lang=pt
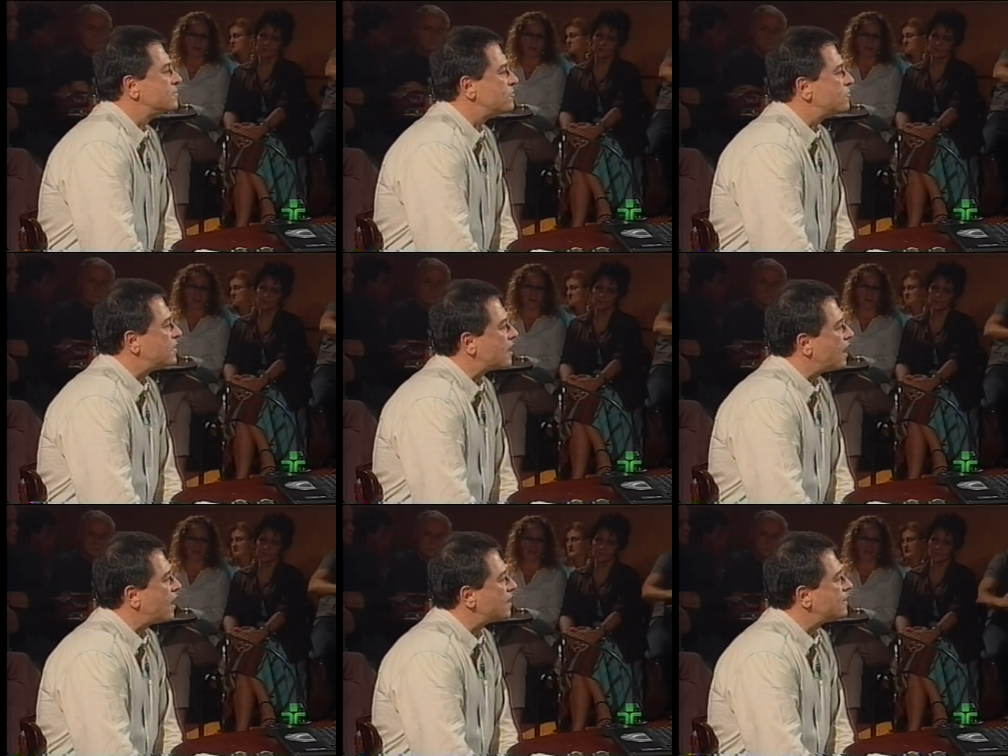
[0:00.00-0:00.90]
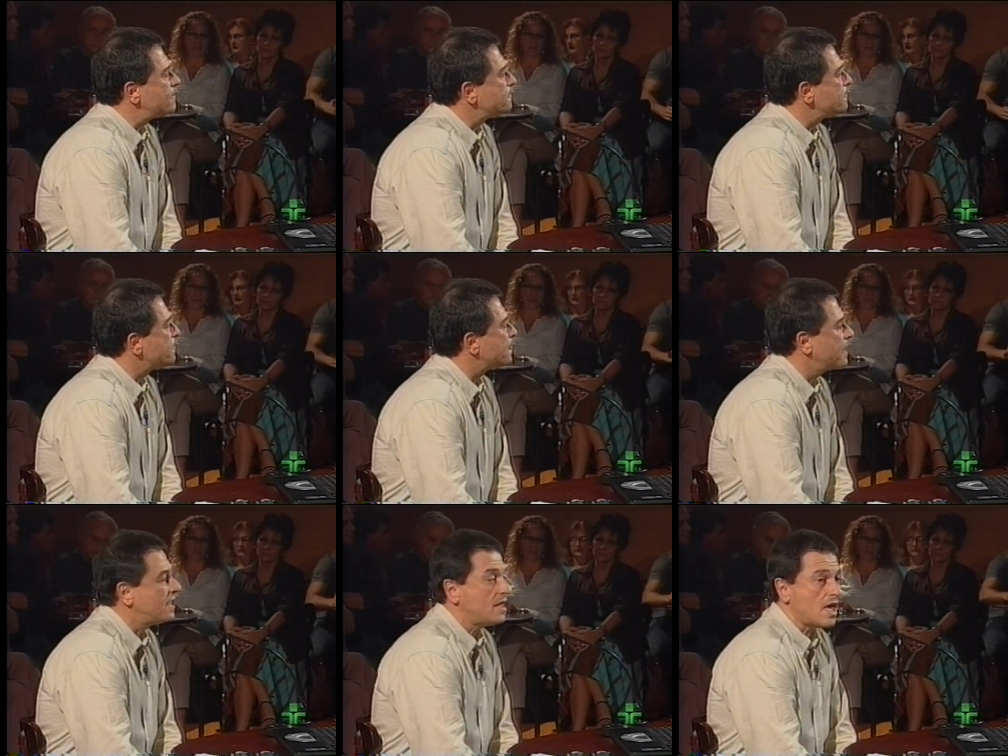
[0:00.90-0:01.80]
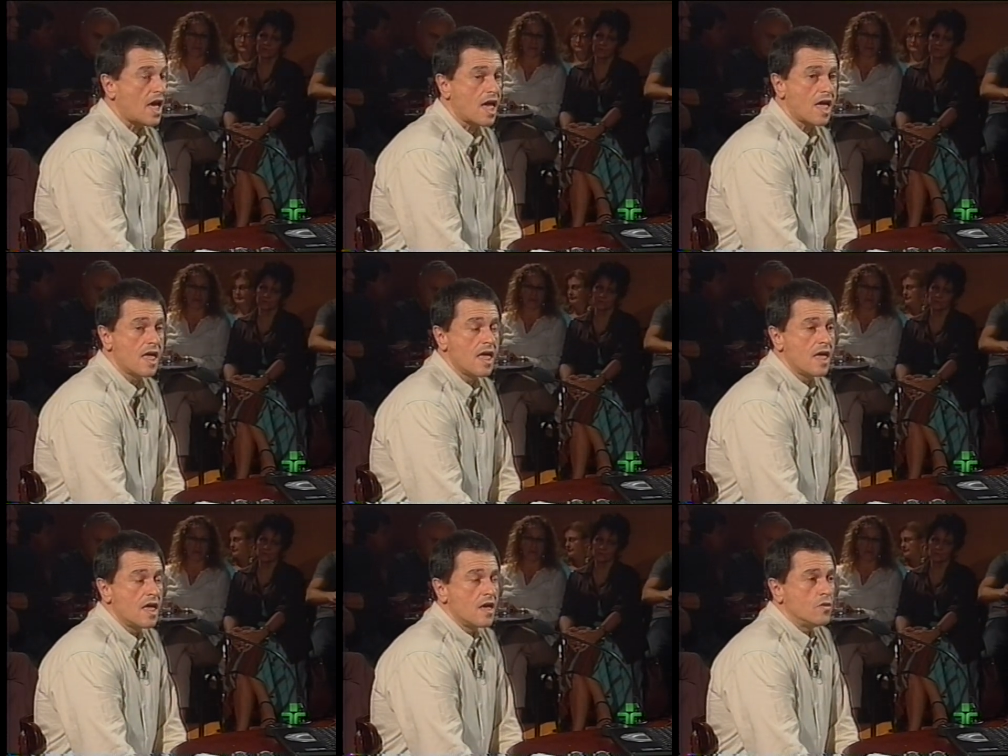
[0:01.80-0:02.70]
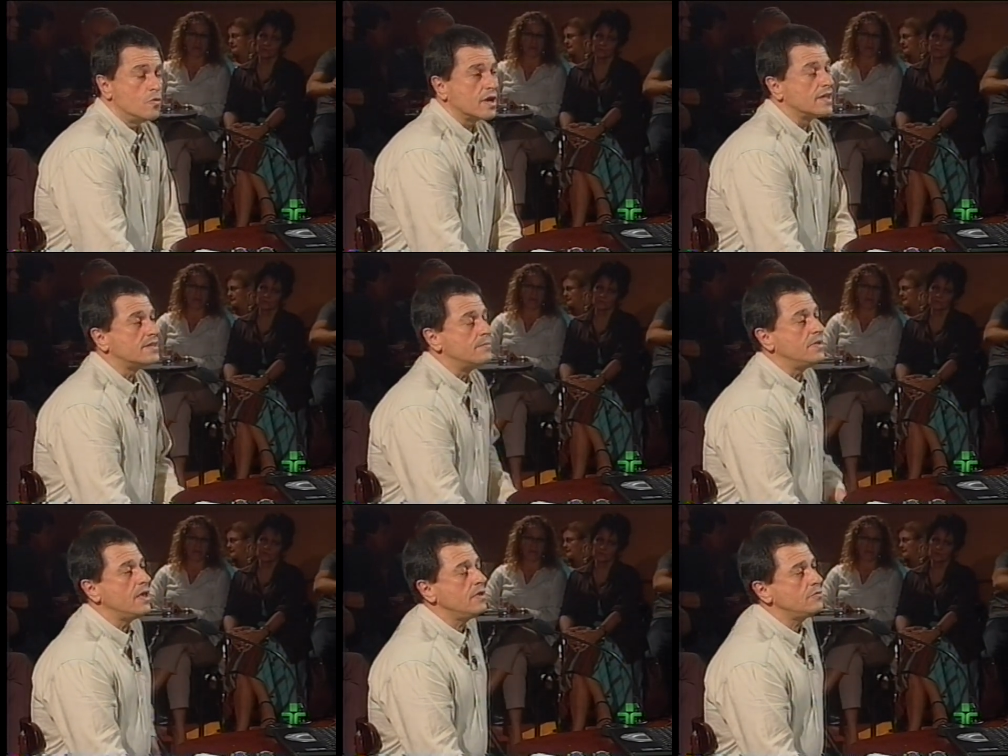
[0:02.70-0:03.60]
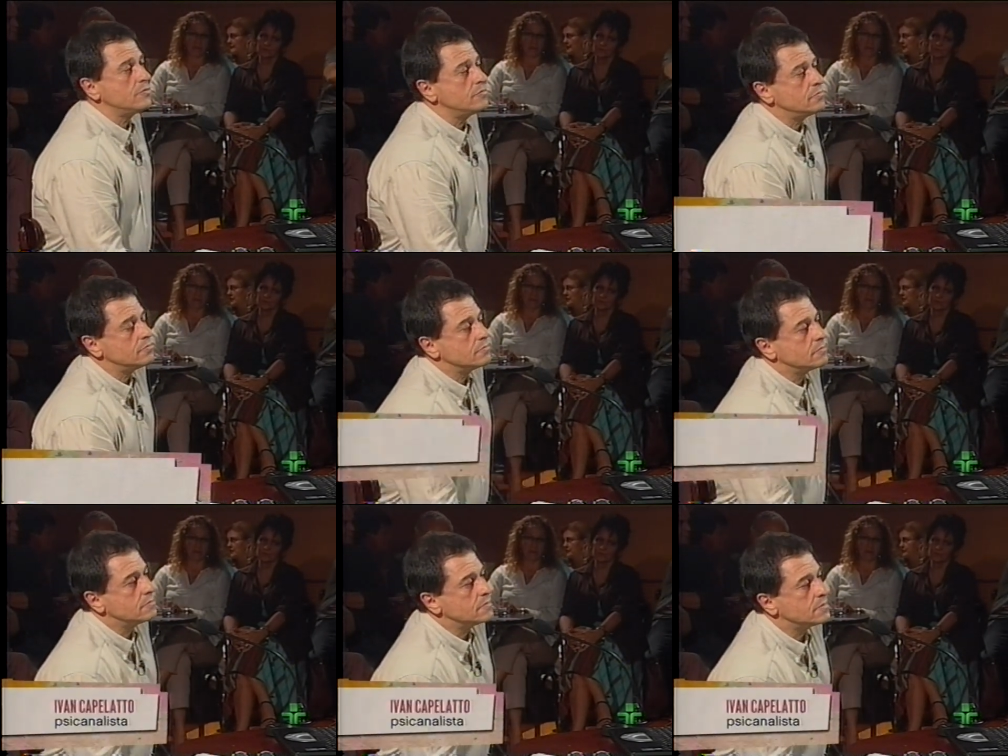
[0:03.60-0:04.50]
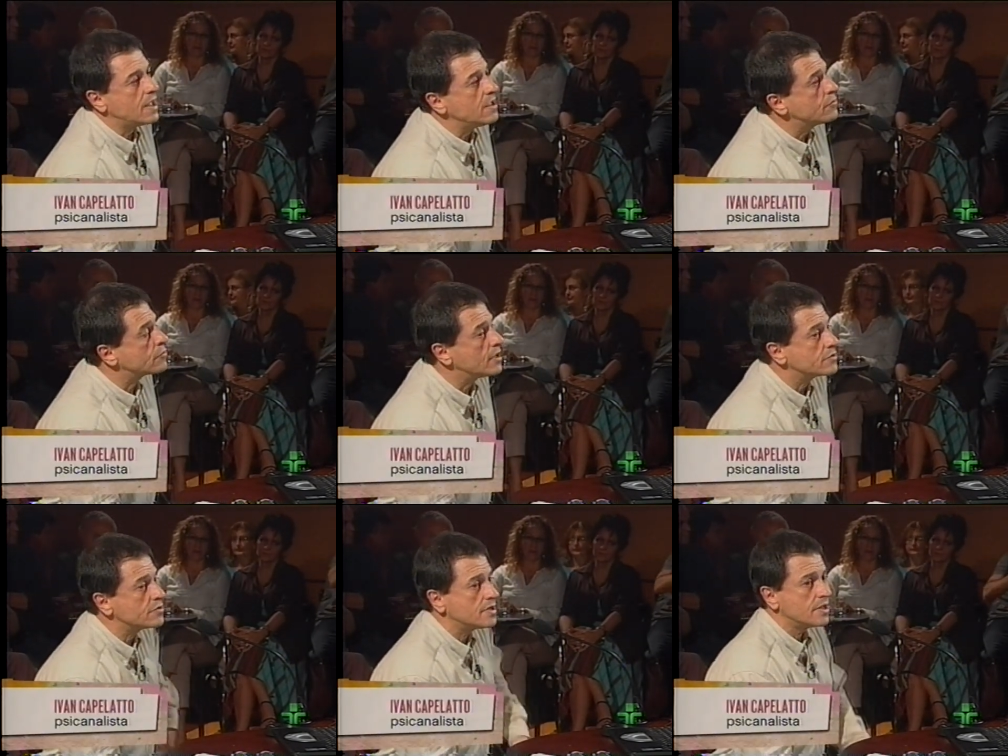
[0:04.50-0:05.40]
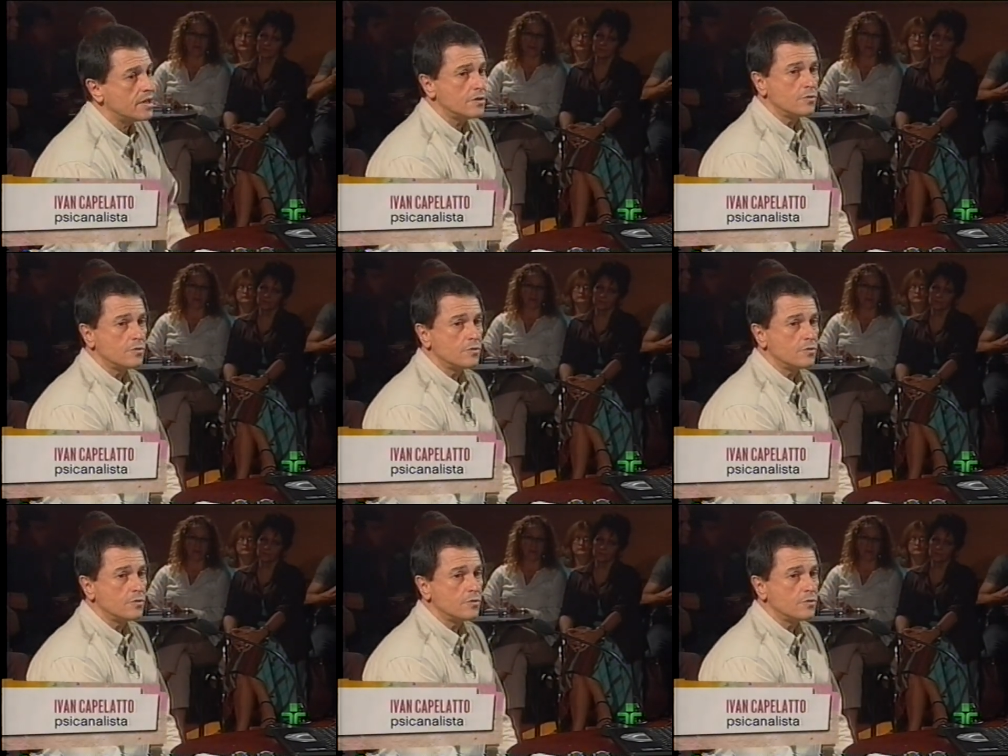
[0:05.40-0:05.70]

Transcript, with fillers: complicada que é o casamento dentro da sociedade